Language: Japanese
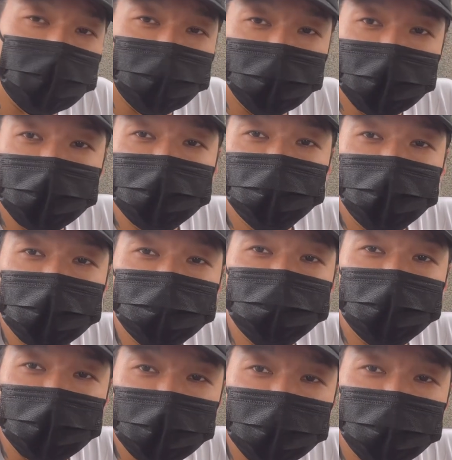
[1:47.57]
でも何でもある
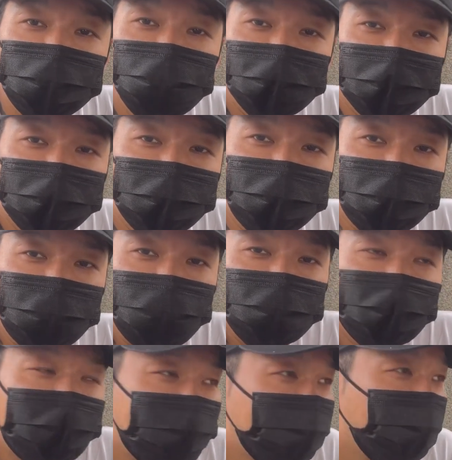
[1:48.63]
んだからということ
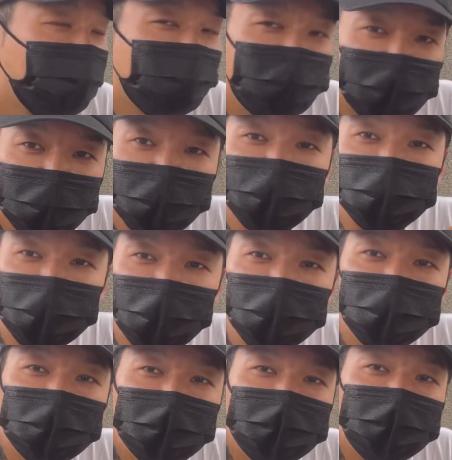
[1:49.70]
で、まあ、ちょうどね、僕
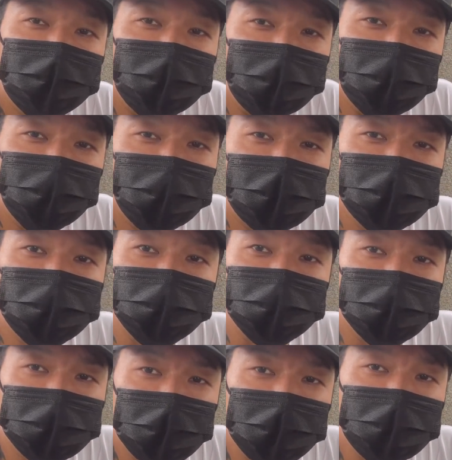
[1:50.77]
も、えー、Uber
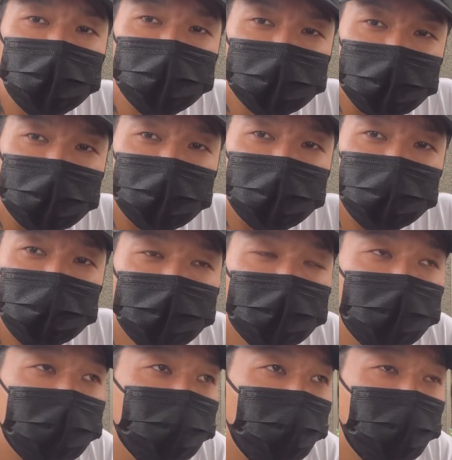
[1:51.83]
Eats やってますから、
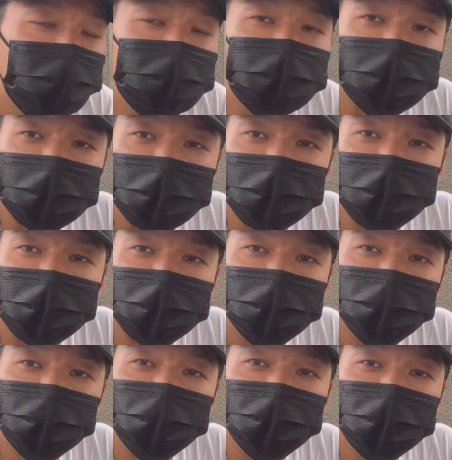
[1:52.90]
あの、小山さんね、えー、
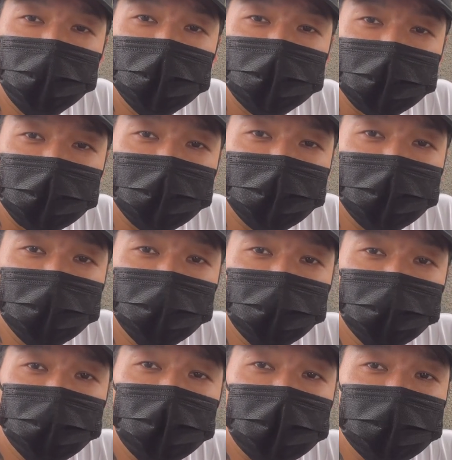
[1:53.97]
本当に困ったら、あ
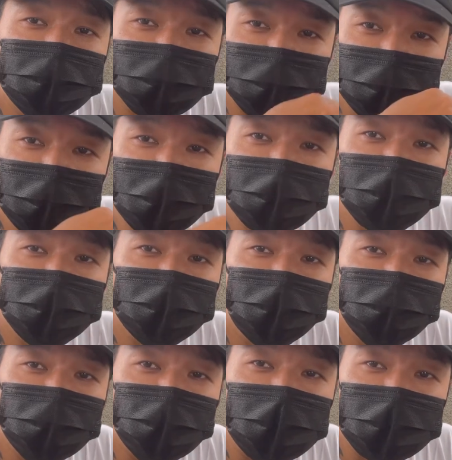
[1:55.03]
の、ウーバーイーツ、
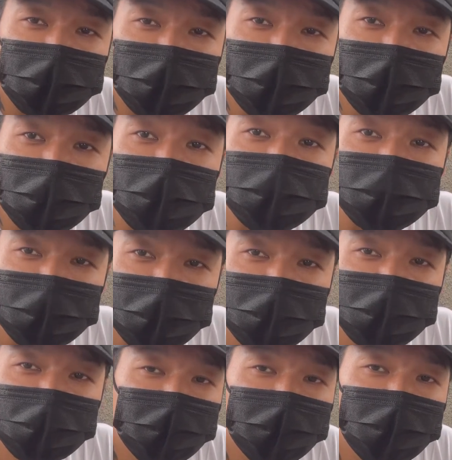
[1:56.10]
えー、ご紹介できますんで、
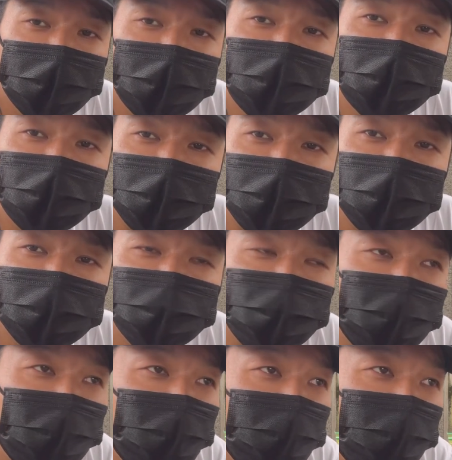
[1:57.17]
えー、なんならね、
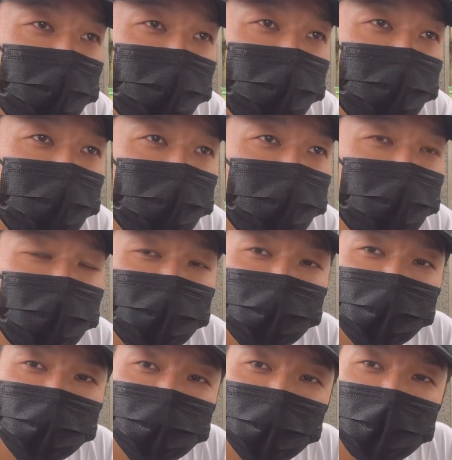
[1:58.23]
その、
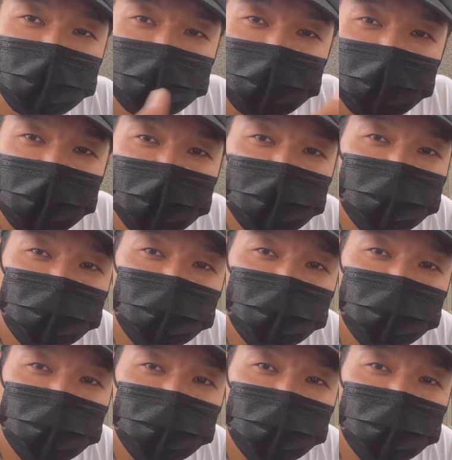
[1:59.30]
僕の紹介で、あの、